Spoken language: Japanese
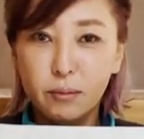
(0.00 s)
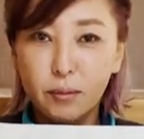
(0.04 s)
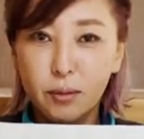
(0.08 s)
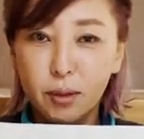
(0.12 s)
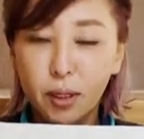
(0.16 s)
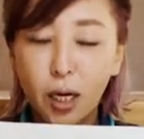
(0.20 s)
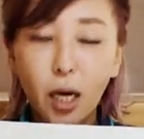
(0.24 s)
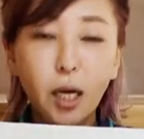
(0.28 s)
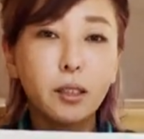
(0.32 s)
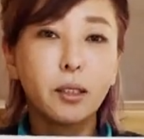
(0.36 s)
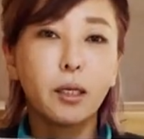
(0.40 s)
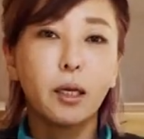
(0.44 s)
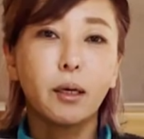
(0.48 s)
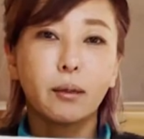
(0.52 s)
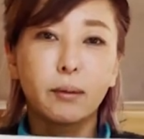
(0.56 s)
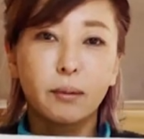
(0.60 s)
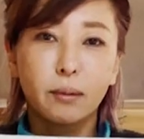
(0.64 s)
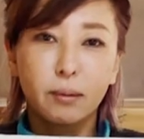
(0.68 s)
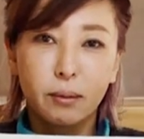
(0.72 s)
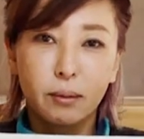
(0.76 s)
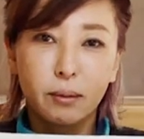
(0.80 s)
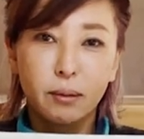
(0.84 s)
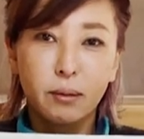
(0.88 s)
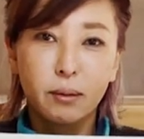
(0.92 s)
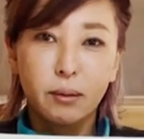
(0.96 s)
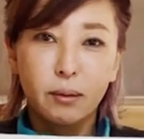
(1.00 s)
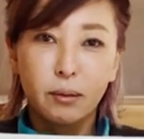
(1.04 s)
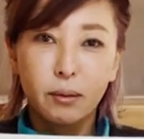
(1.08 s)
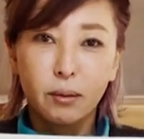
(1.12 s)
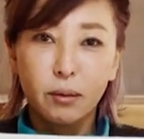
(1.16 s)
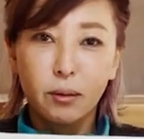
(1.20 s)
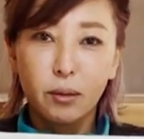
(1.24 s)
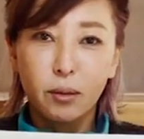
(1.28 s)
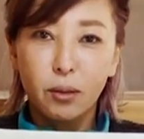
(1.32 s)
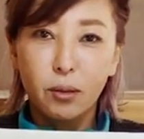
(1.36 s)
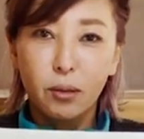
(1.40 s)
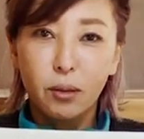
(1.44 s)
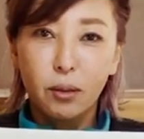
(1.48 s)
カーテ
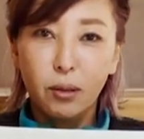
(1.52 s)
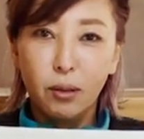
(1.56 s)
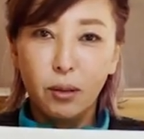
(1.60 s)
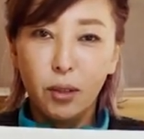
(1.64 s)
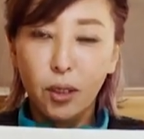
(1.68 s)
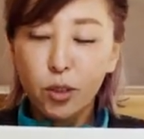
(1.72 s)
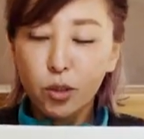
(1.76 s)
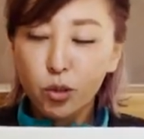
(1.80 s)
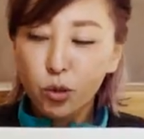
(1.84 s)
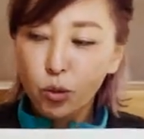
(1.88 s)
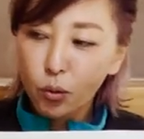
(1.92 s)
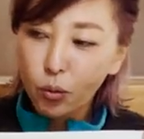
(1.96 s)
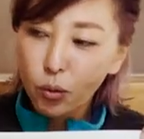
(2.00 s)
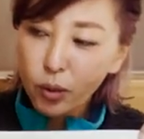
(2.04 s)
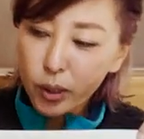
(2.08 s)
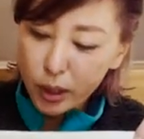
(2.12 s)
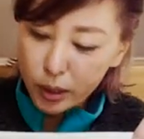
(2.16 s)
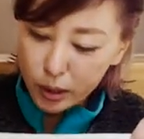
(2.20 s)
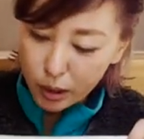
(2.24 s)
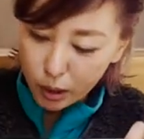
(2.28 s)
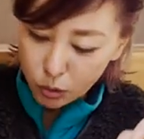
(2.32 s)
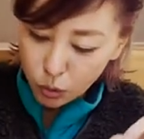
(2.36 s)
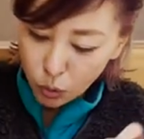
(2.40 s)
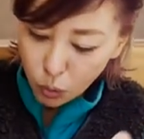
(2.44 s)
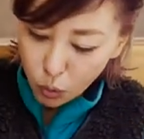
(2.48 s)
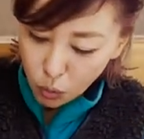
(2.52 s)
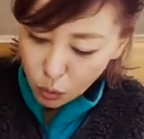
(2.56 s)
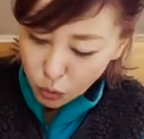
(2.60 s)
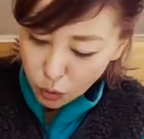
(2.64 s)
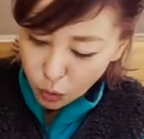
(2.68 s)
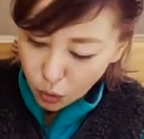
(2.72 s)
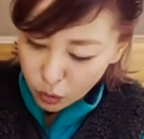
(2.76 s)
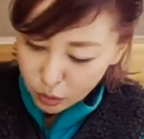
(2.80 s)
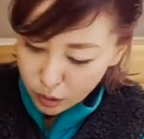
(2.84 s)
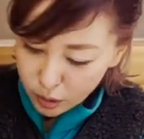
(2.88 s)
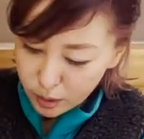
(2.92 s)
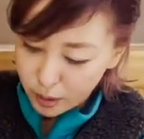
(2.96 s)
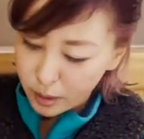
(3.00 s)
ン。それ尾形さんどこ
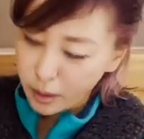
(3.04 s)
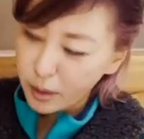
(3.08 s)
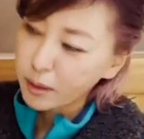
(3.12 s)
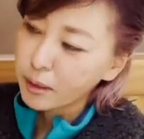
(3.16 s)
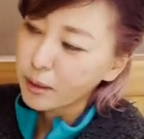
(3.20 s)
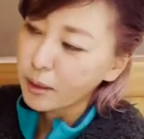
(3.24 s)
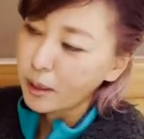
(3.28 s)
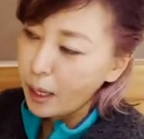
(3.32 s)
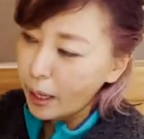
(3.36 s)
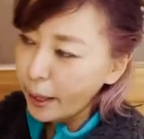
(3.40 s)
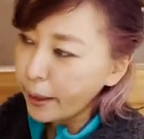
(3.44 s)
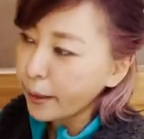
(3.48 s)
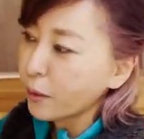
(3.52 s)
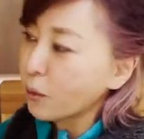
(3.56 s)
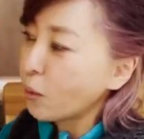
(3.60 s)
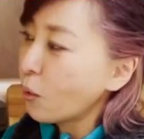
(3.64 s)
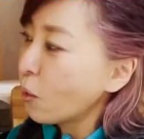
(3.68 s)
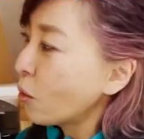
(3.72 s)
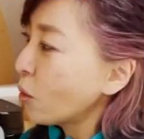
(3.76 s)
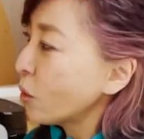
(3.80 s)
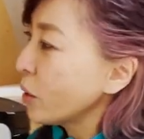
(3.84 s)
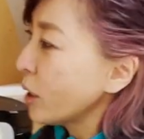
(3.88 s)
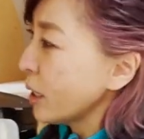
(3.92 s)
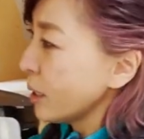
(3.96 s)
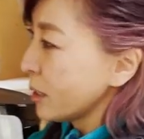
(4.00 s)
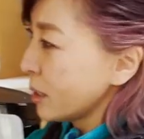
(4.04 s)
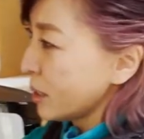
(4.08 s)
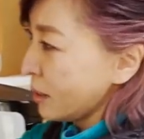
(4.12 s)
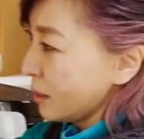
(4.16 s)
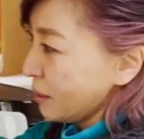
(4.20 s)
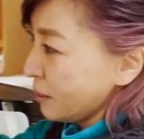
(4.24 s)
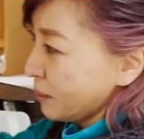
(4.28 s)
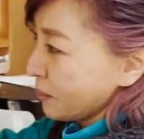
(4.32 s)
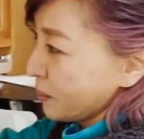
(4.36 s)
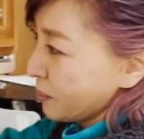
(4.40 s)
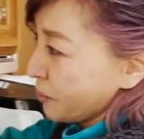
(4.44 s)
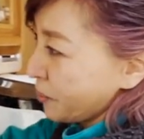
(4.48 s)
の？はい、ここです。